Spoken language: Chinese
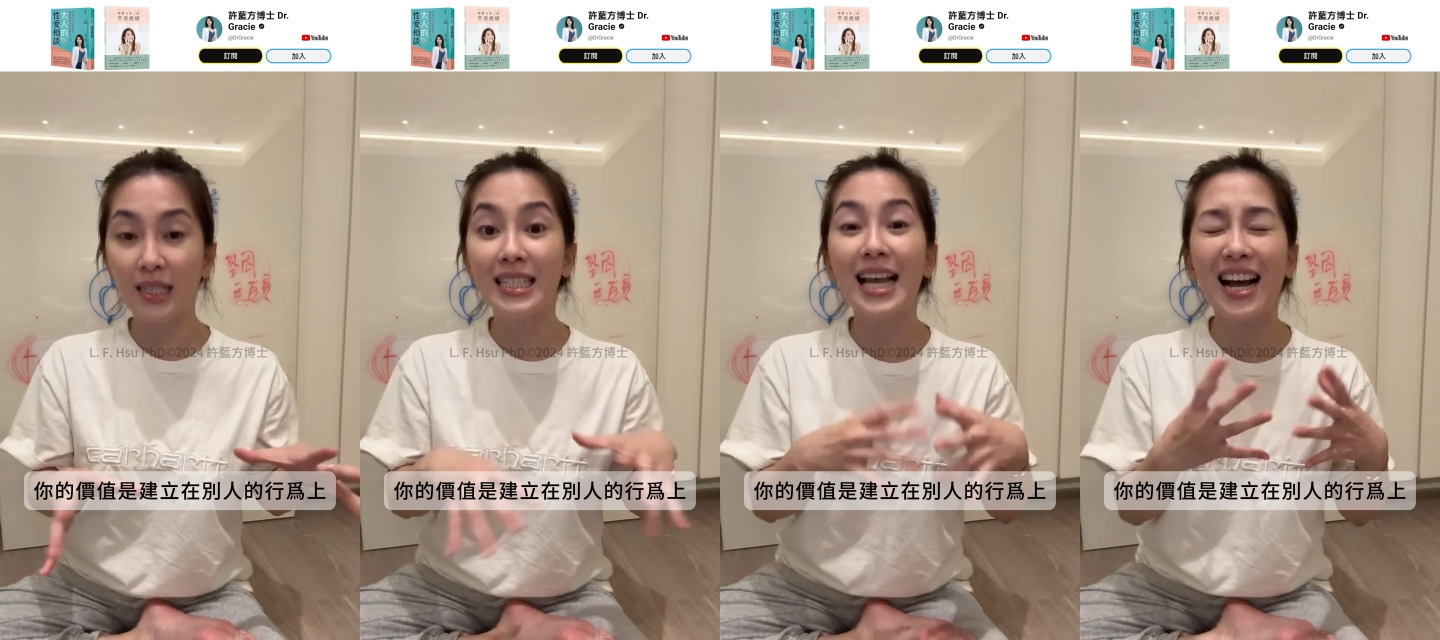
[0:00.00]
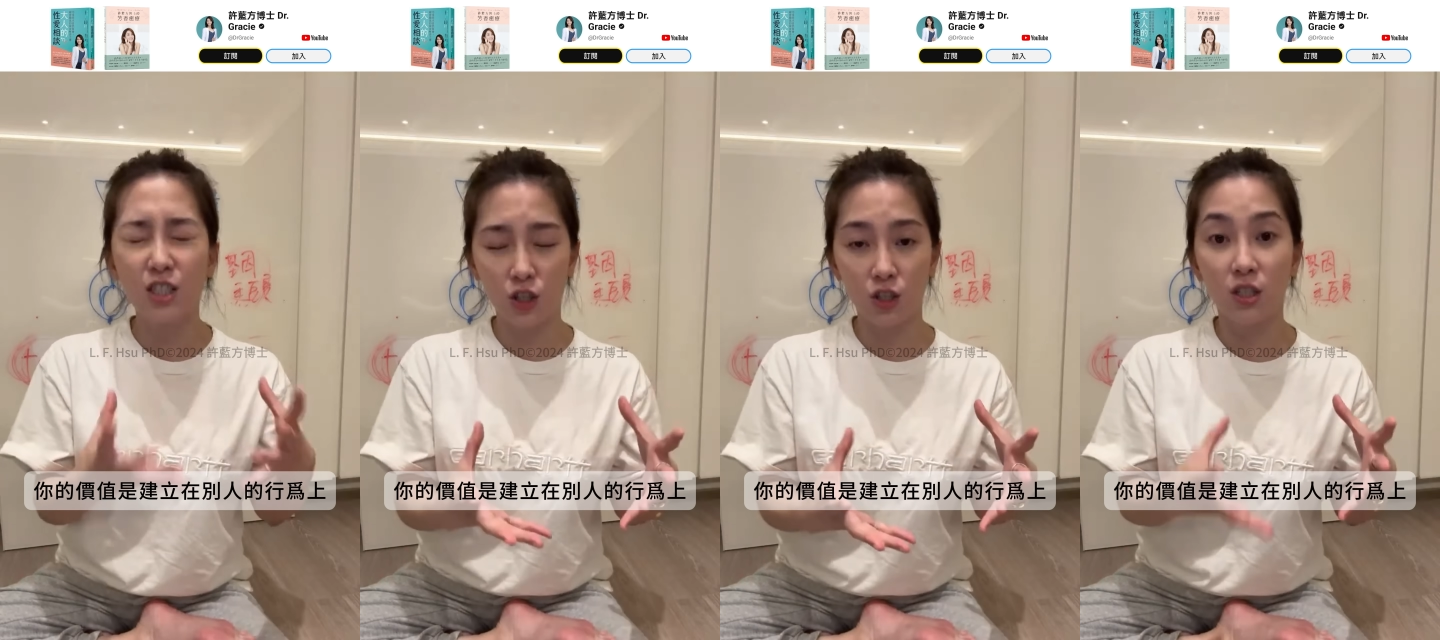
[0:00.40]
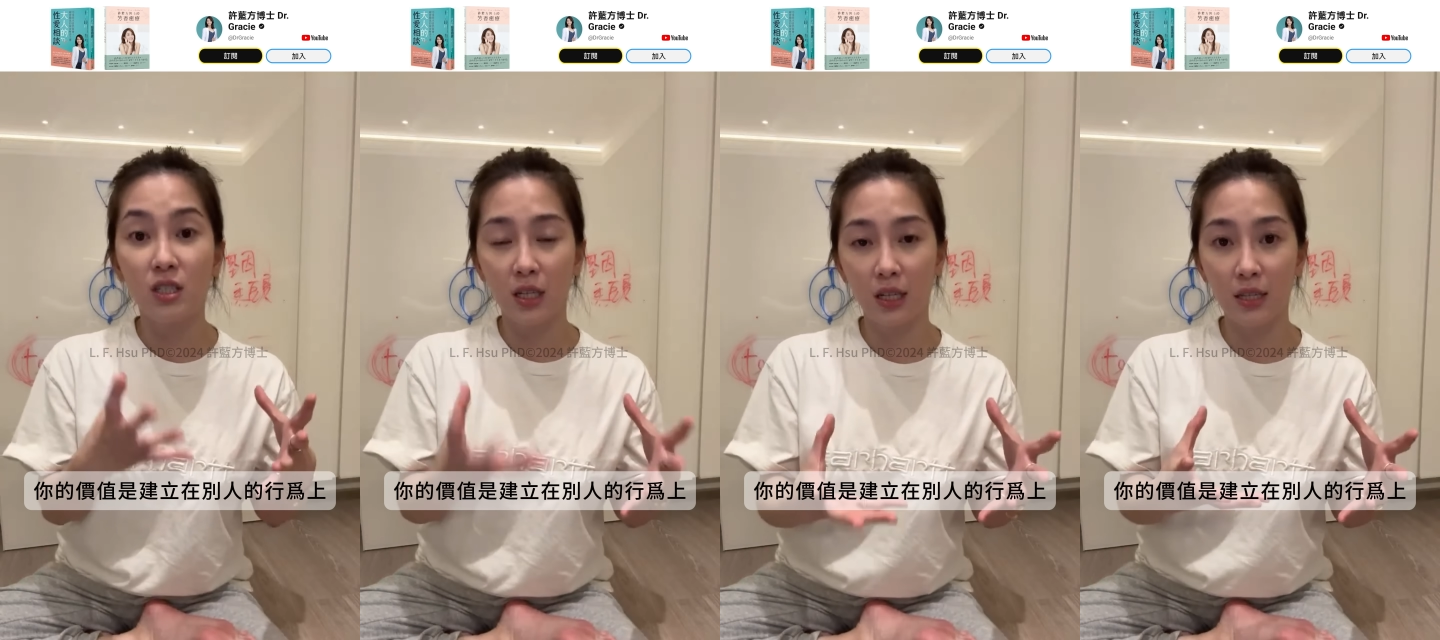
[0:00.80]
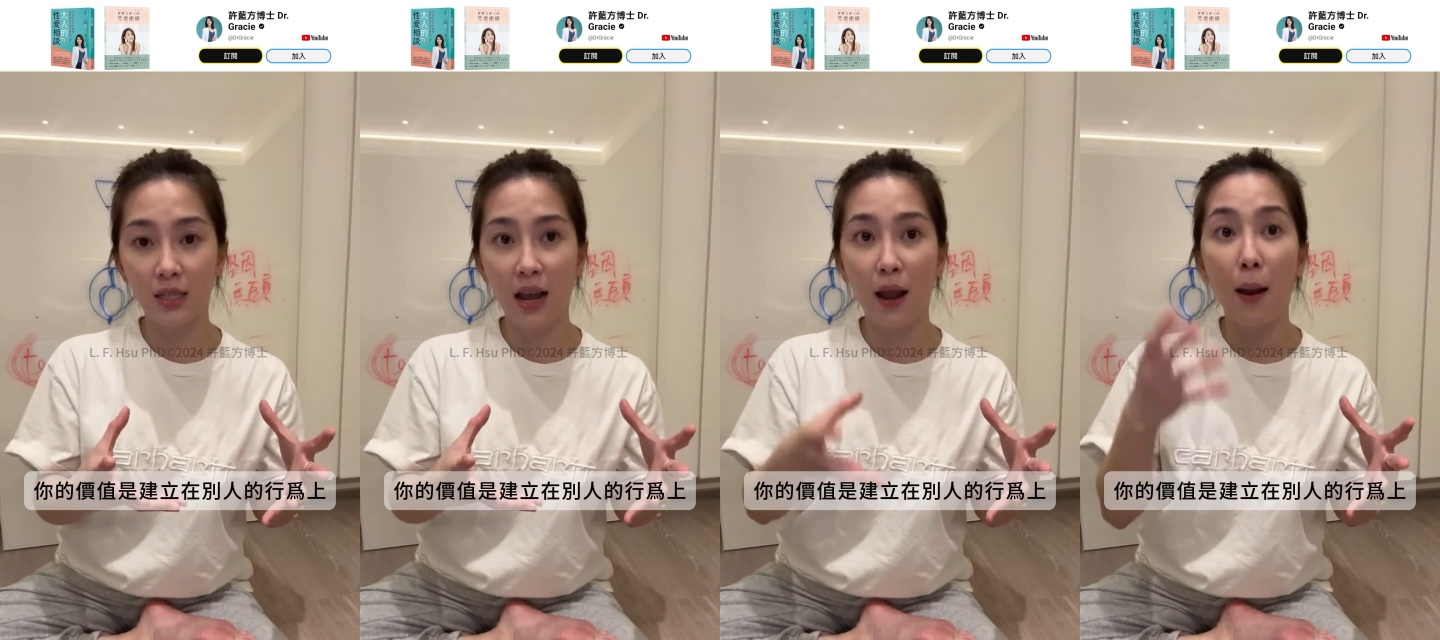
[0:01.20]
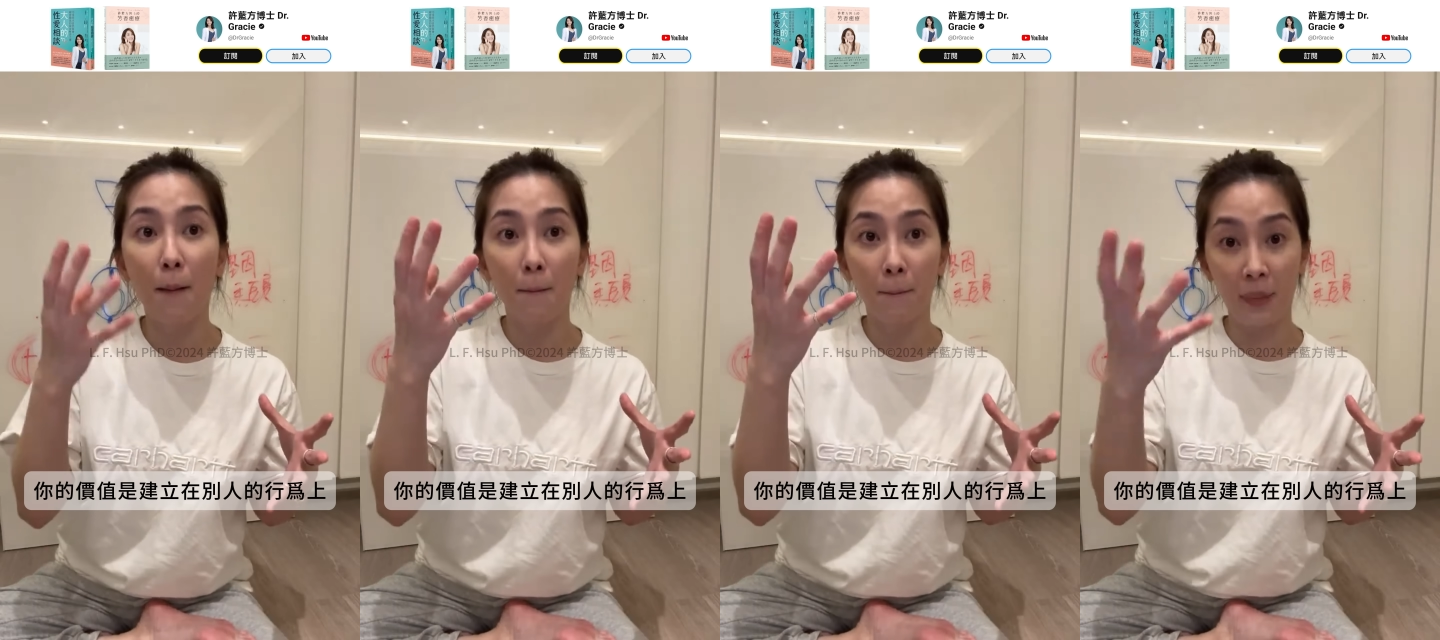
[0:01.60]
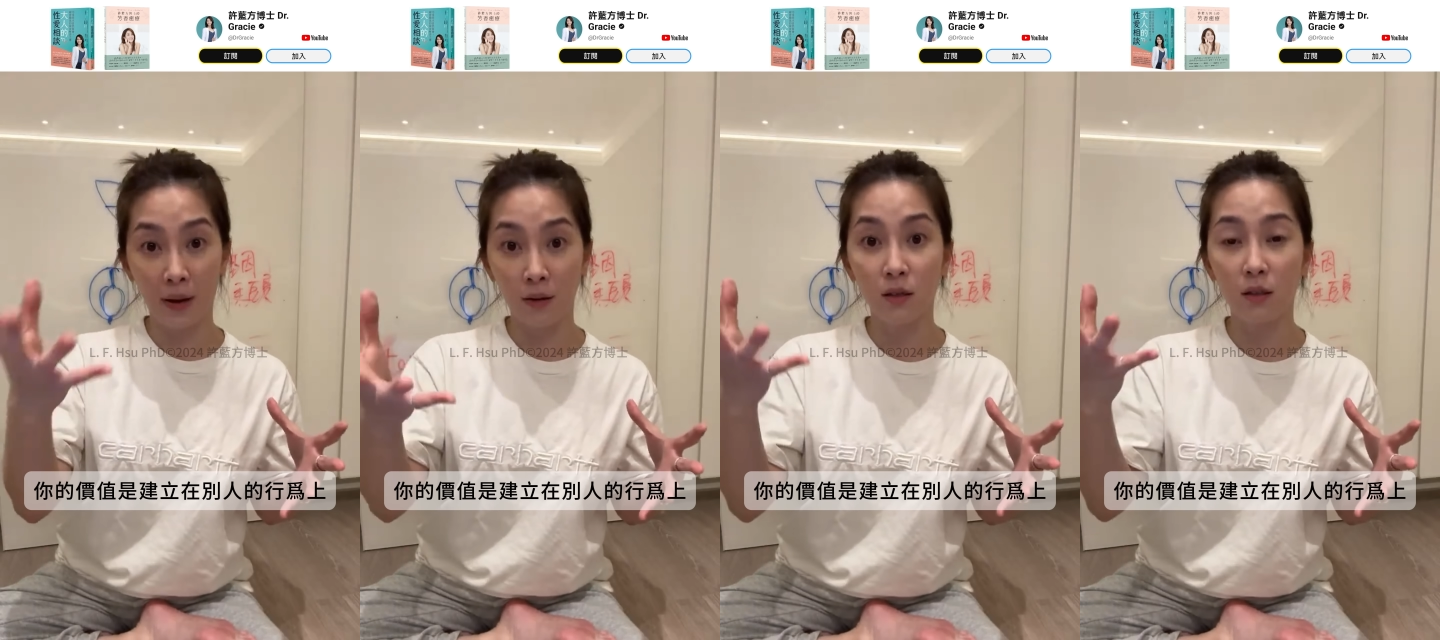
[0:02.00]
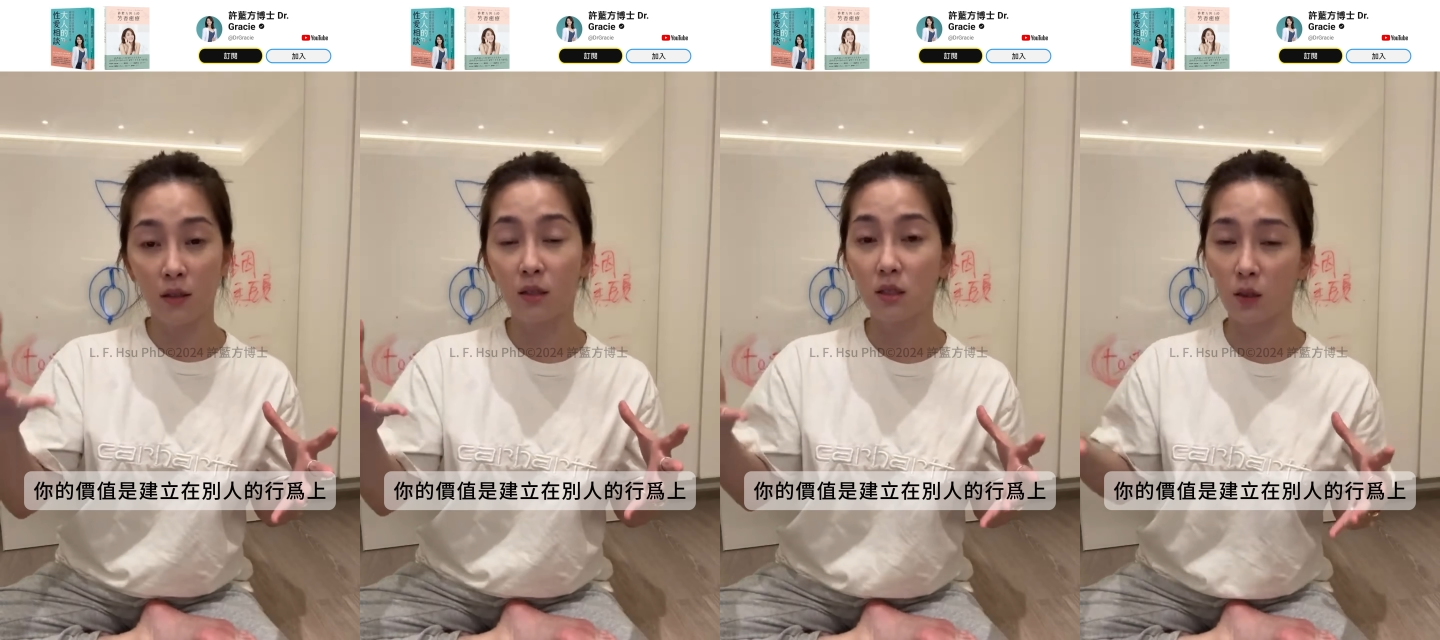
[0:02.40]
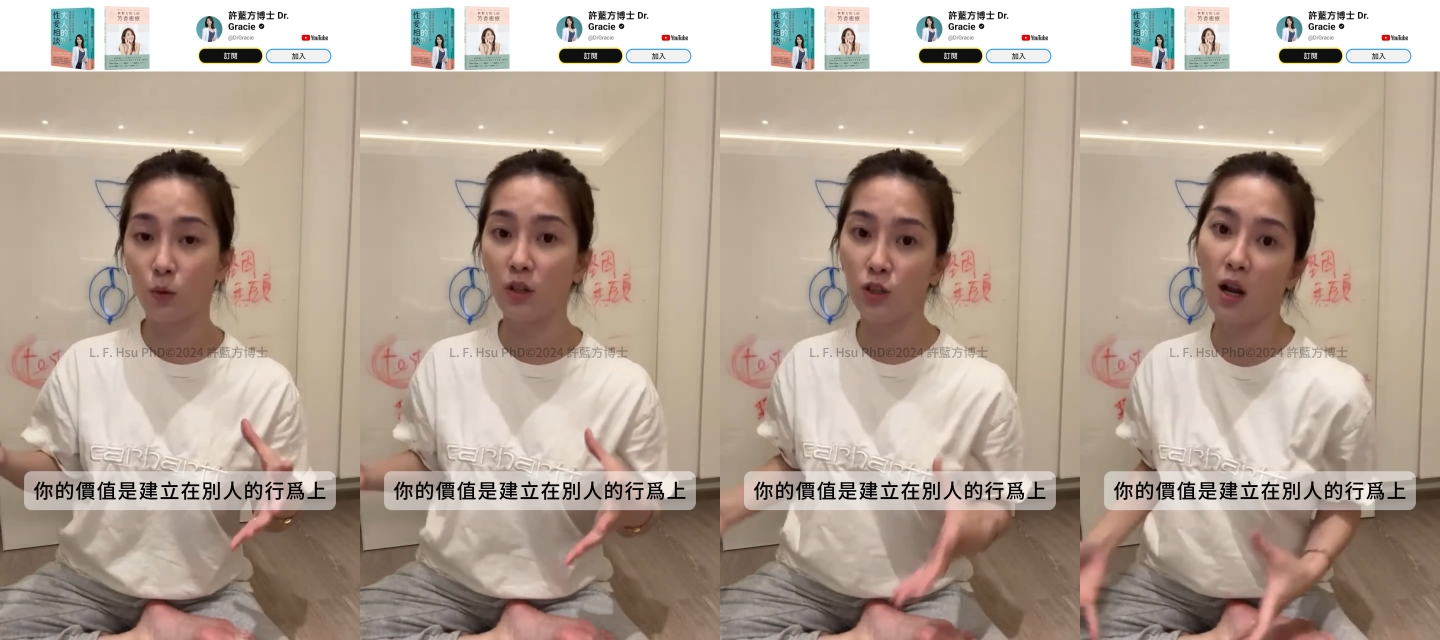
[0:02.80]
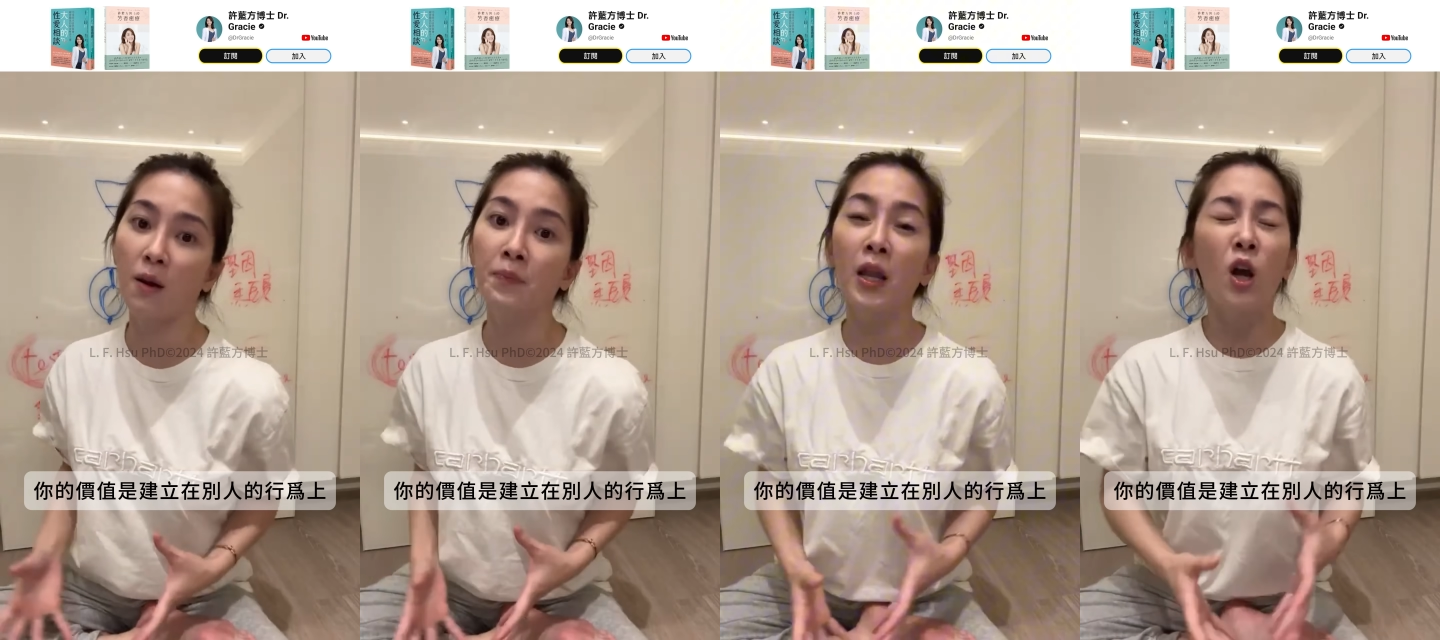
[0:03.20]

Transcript: 的价值是建立在别人的行为上？